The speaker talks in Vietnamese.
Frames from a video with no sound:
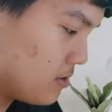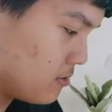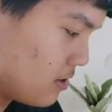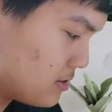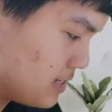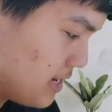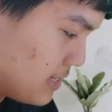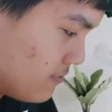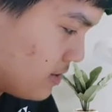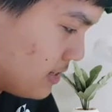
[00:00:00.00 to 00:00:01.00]
của nó chính
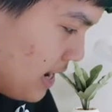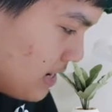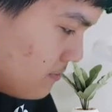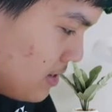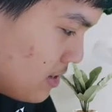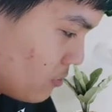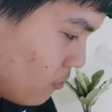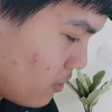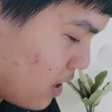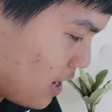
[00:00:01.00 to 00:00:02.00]
là tích phân từ a đến b
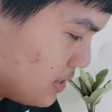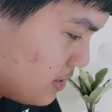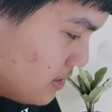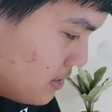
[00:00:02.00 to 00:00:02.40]
của gx